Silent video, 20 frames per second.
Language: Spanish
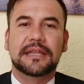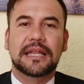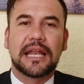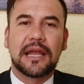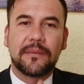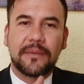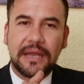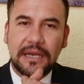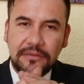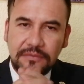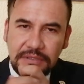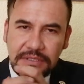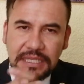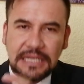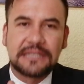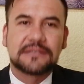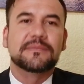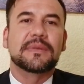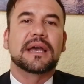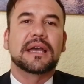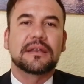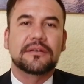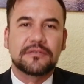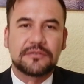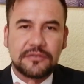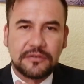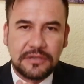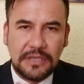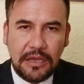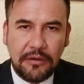de lavar nuestras
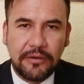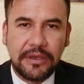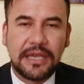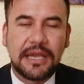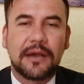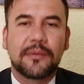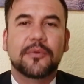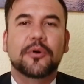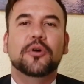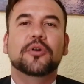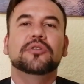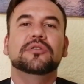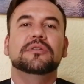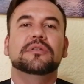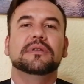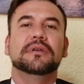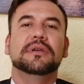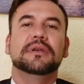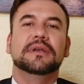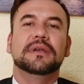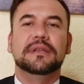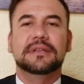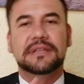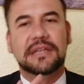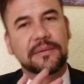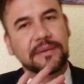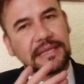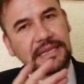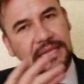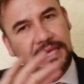manos con agua y jabón,
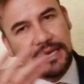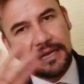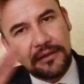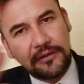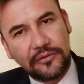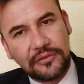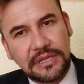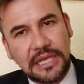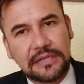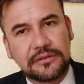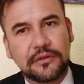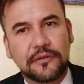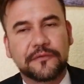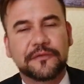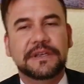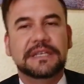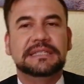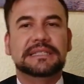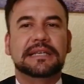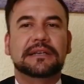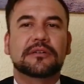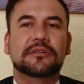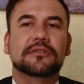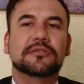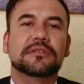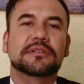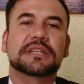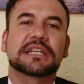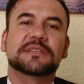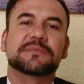de evitar el contacto físico
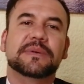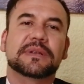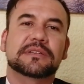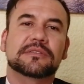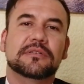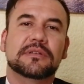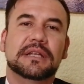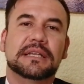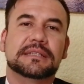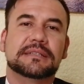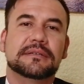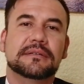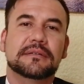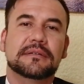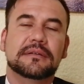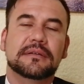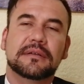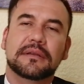con otras personas